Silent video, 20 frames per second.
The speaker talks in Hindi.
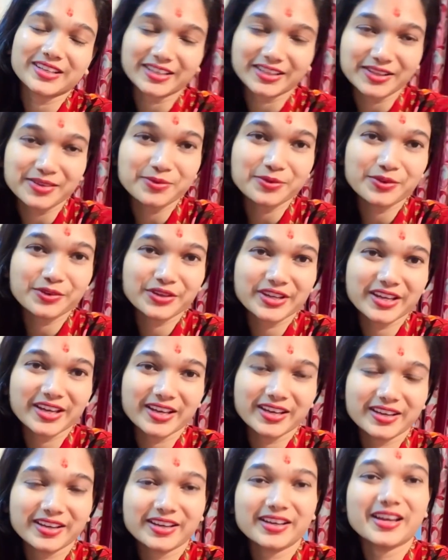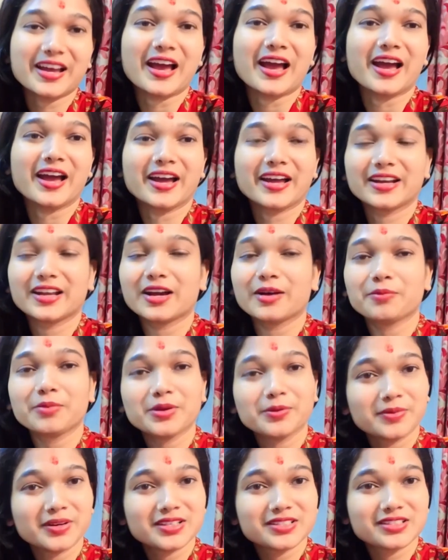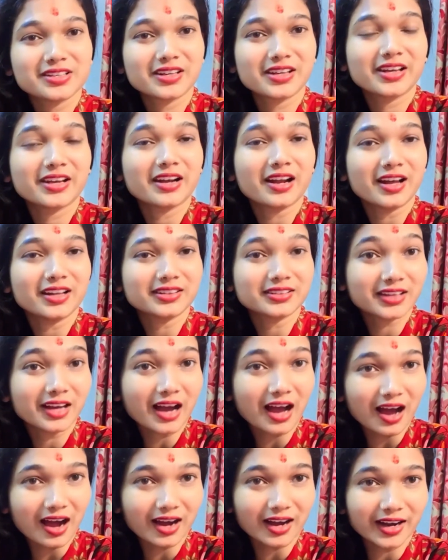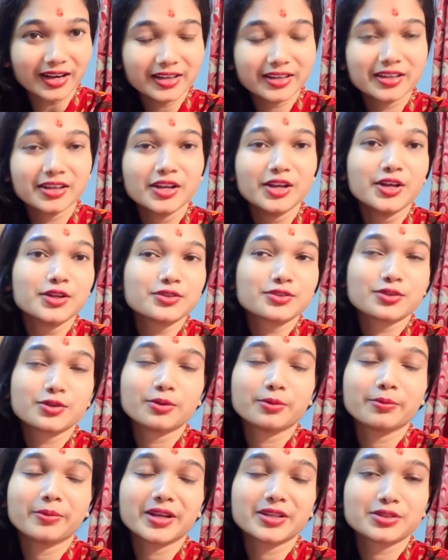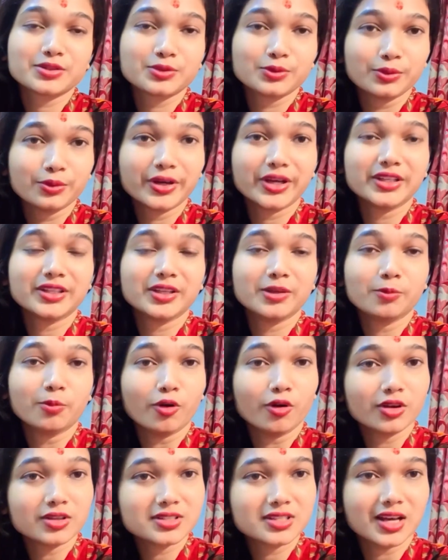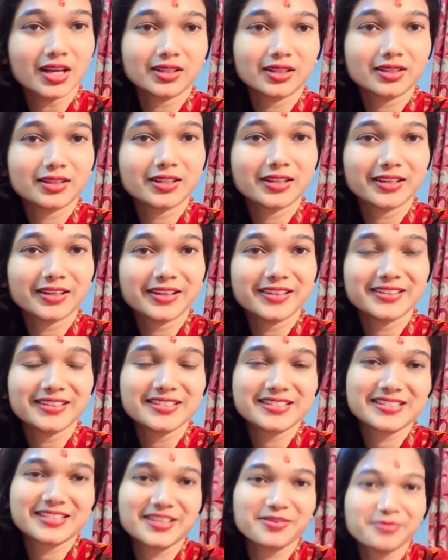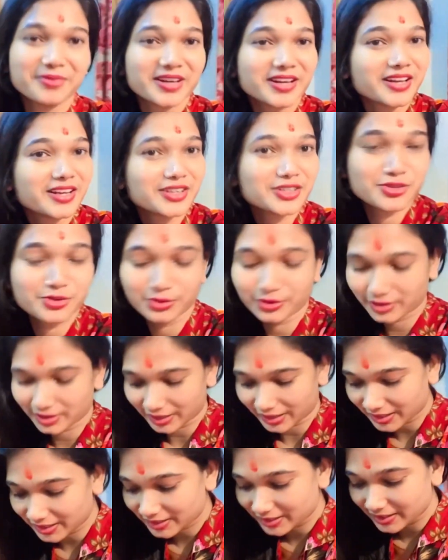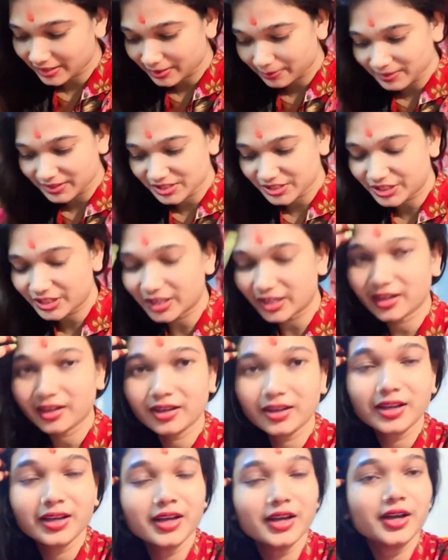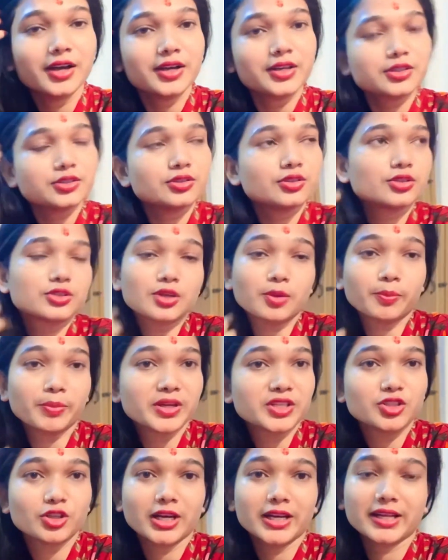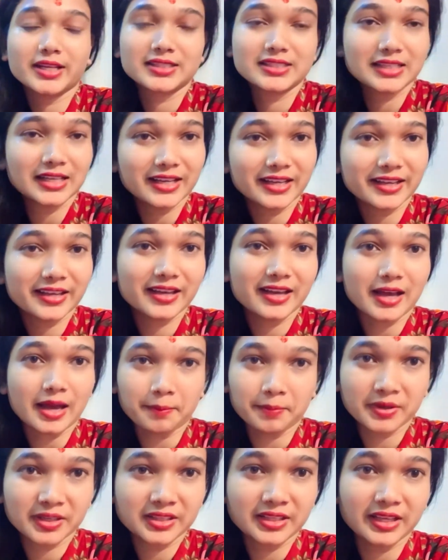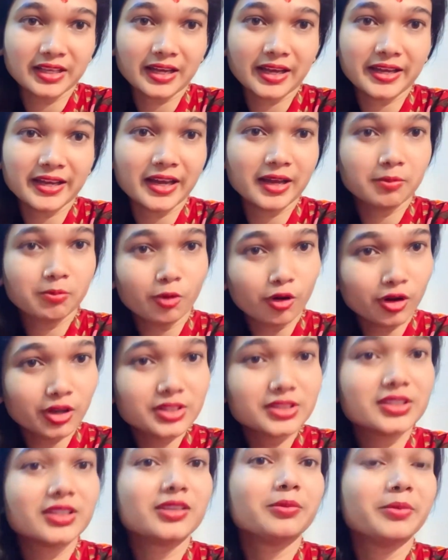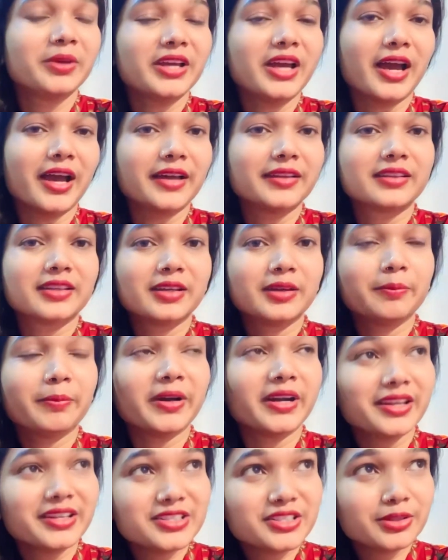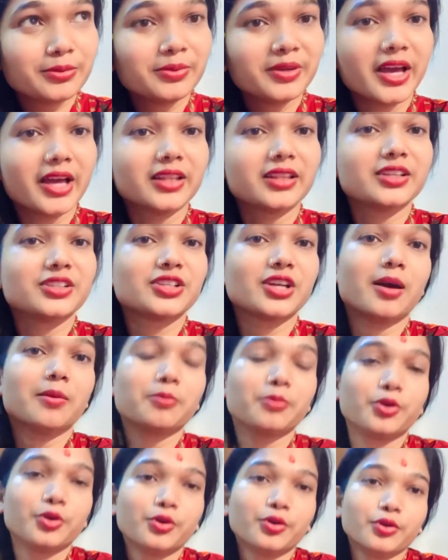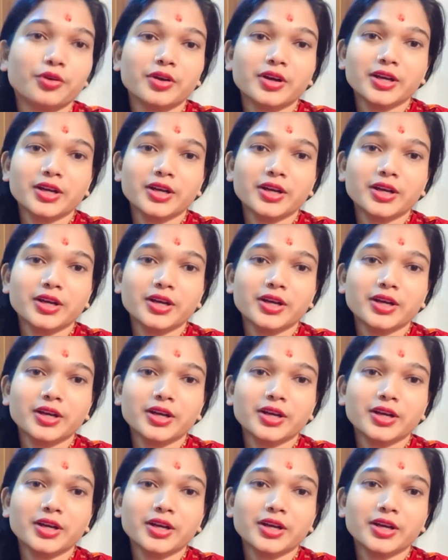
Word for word: ख़त्म हो गया है एंड अभी बज रहे हैं रात का आठ सो so, मैं सो गई थी बहुत ज़्यादा थक गई थी इसलिए मैं शूट नहीं की बीच का सो so, सब कुछ चले चले गए आपने देखा ही एंड बहुत जन भी आए थे पंडित जी भी आए थे शाम को